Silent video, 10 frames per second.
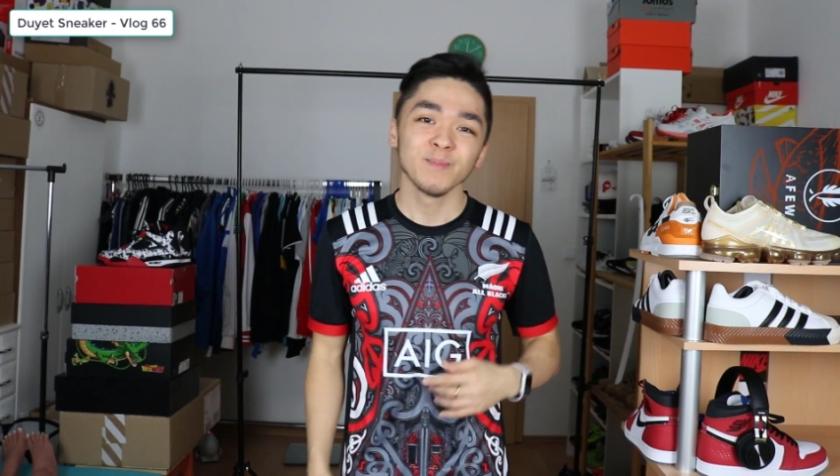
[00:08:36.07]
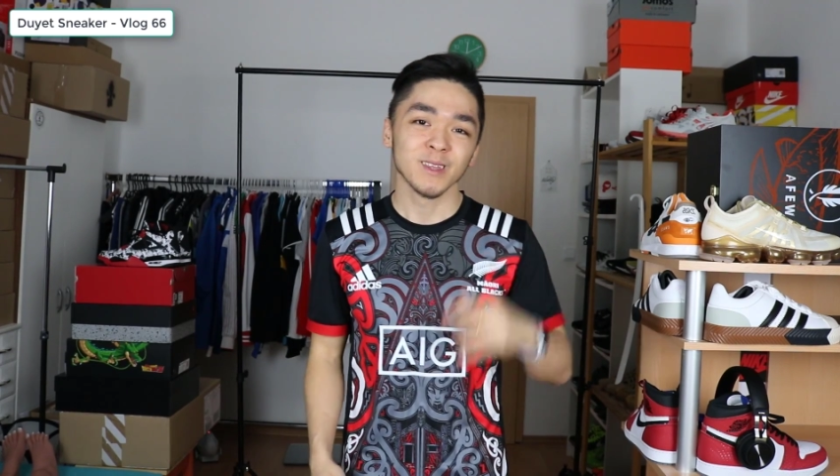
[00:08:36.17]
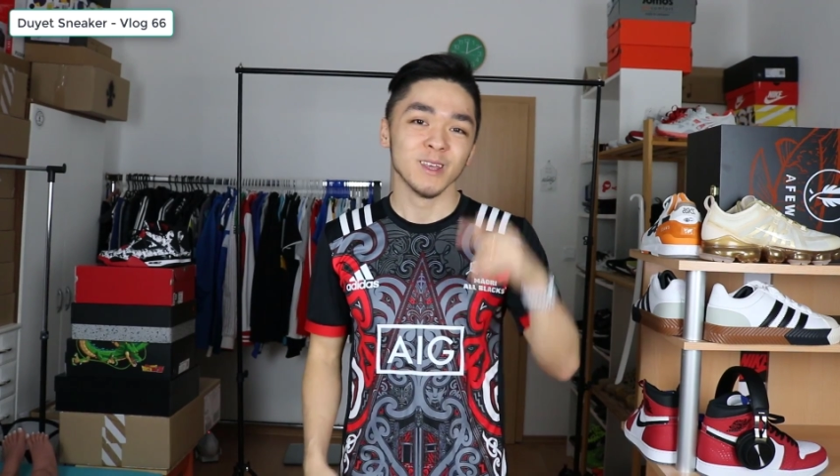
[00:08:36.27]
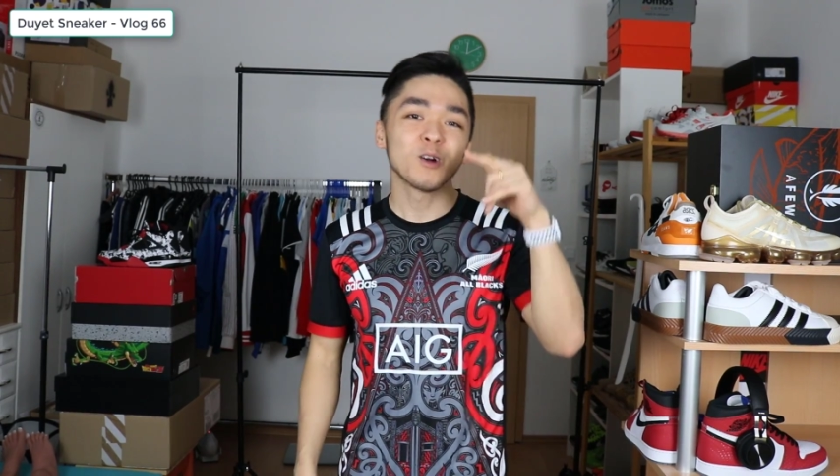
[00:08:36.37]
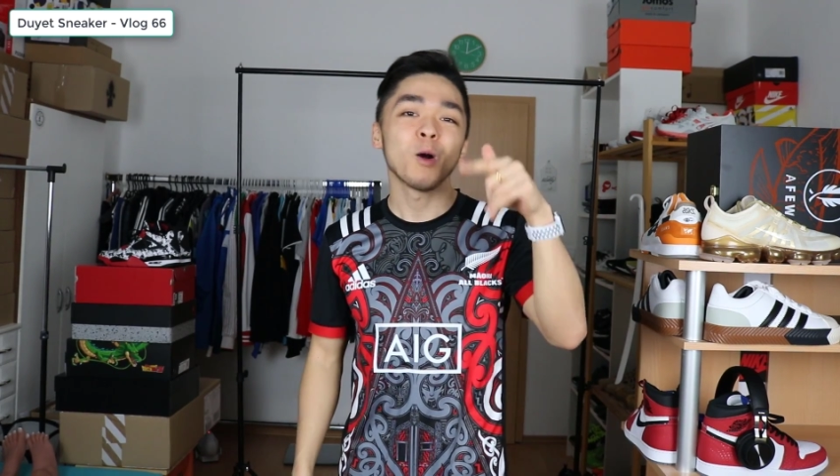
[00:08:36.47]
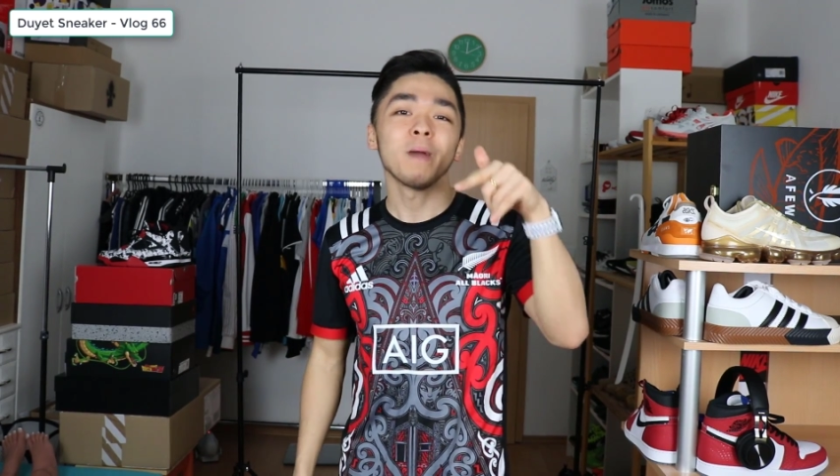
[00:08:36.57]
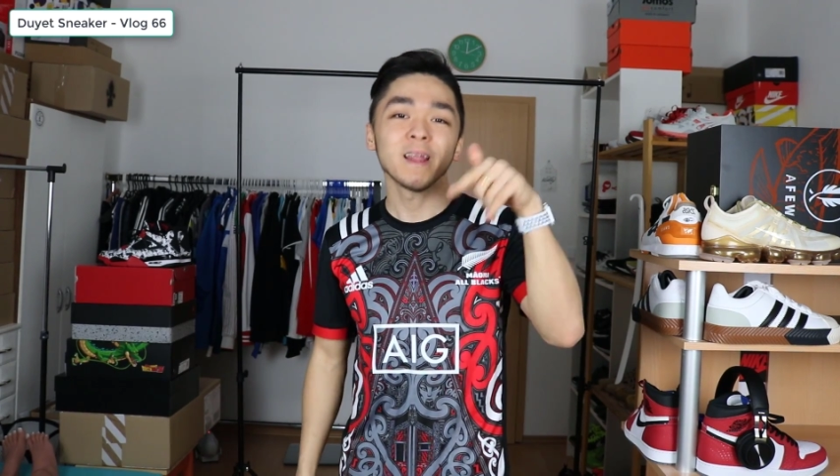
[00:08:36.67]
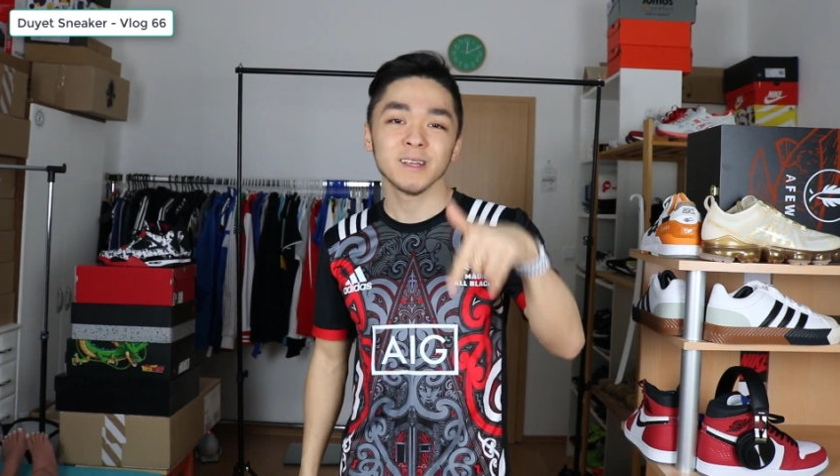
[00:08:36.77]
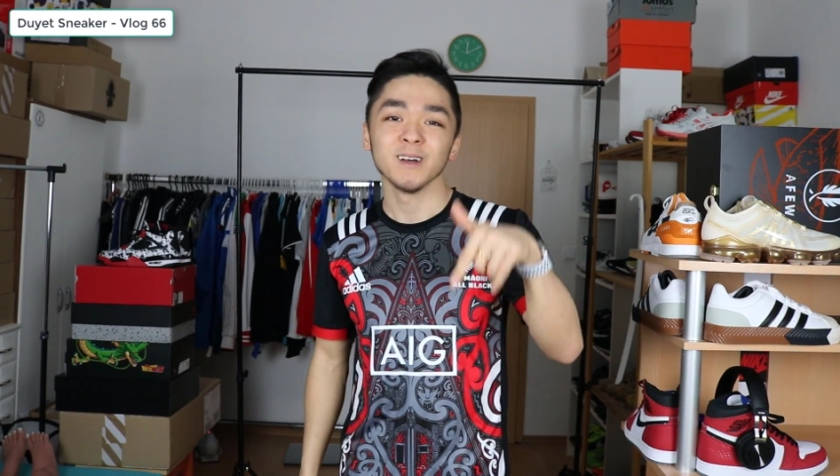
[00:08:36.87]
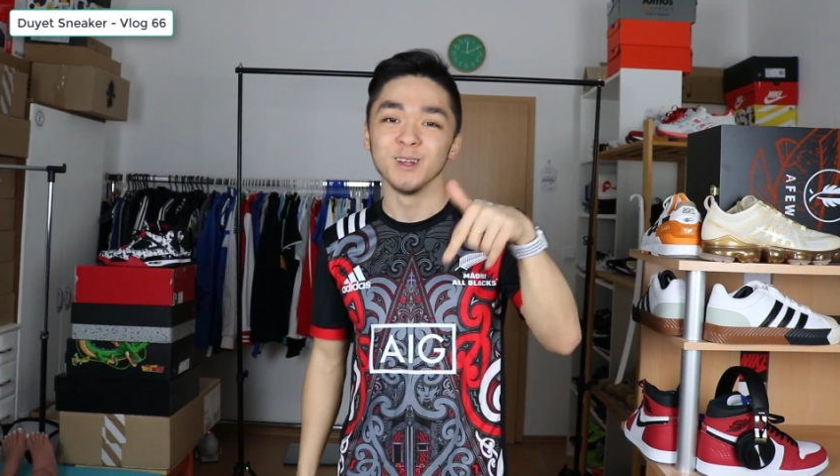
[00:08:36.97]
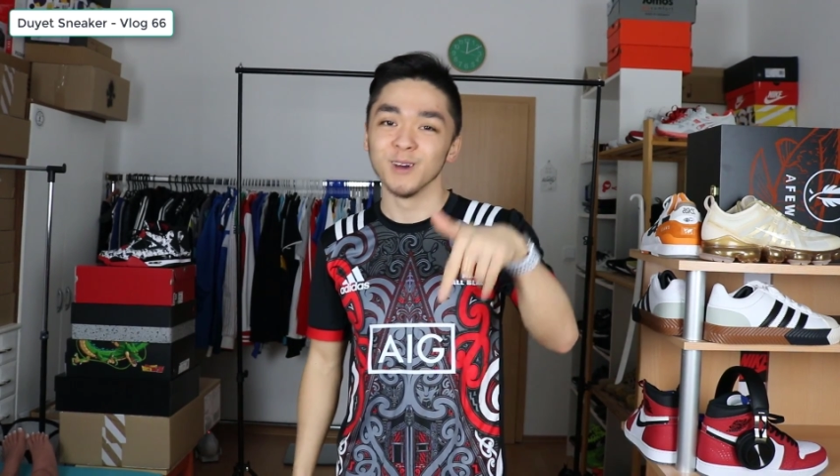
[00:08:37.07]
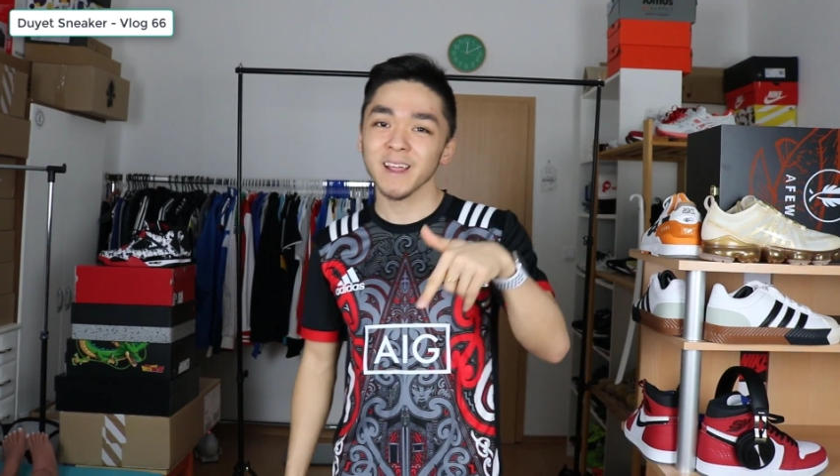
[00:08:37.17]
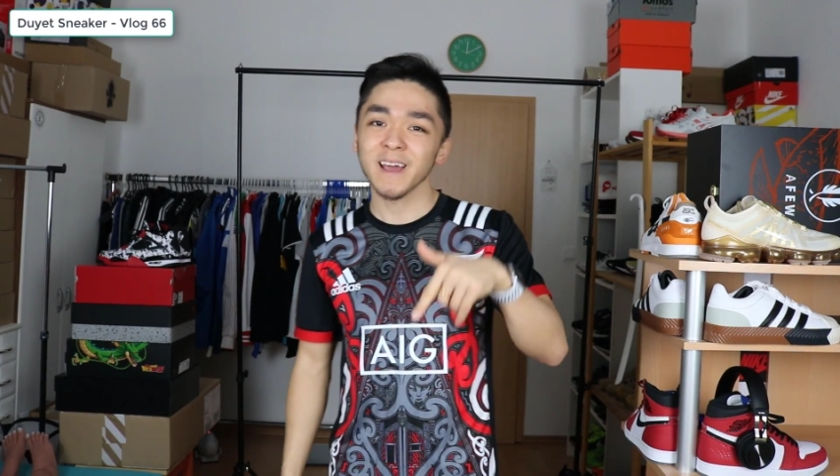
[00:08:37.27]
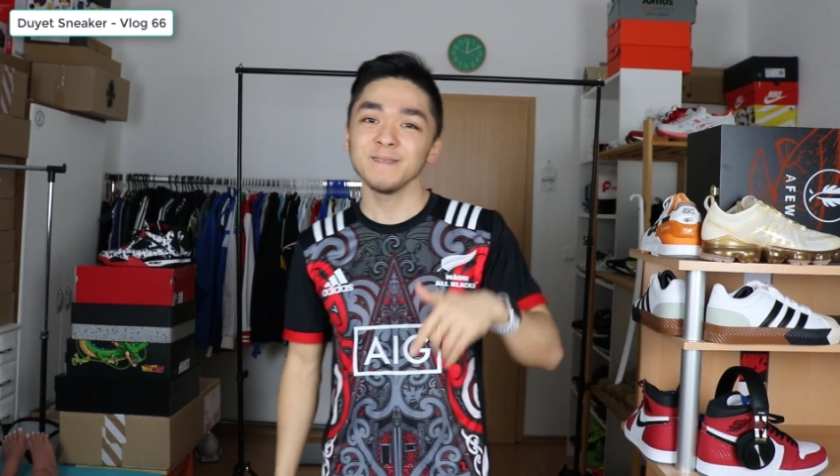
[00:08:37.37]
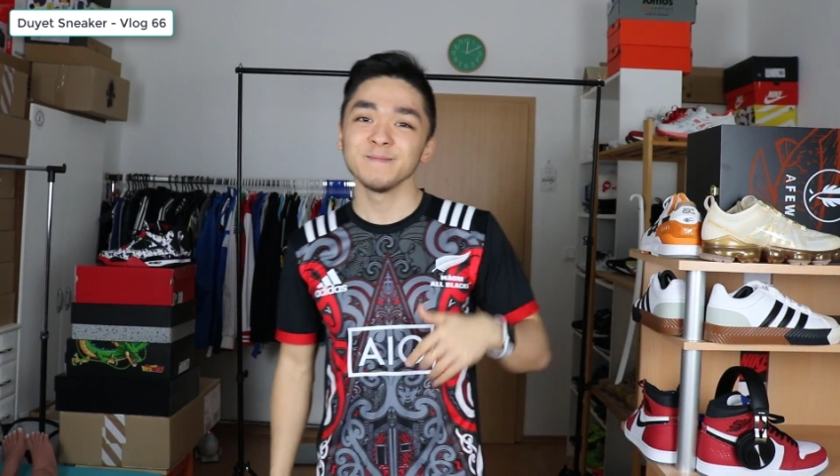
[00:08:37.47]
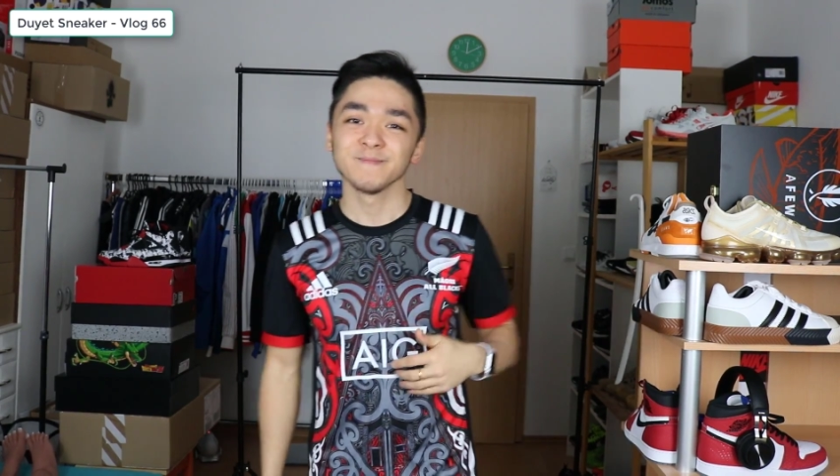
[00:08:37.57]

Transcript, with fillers: nhớ comment ở dưới nhé